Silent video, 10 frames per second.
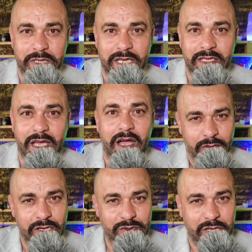بكذا
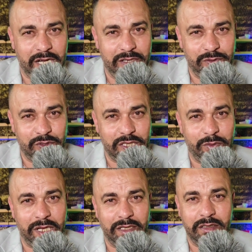ولا نقارن
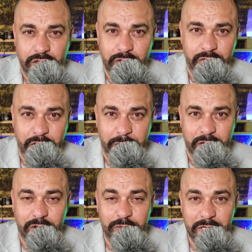السواعد شوف
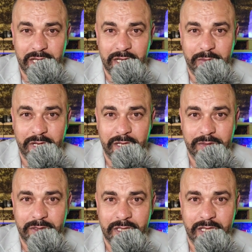اخباركم بان المغرب
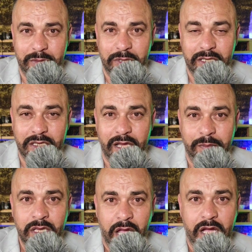السنه
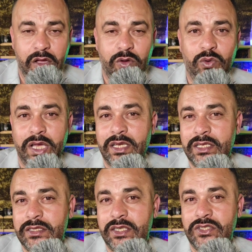الماضيه حققوا واحد
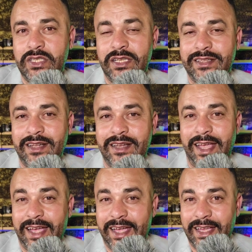الانتاج ديال
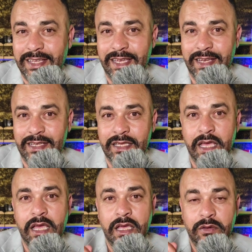الدلاح خيالي
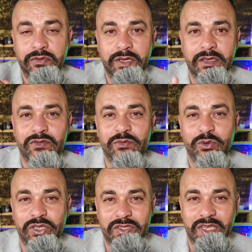فين في
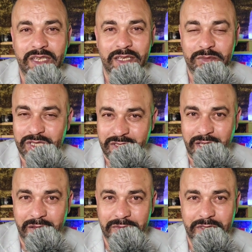موريتانيا ماشي
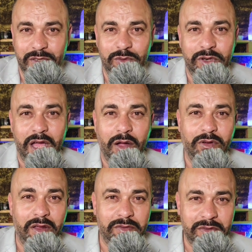حتى في زاكورا ولا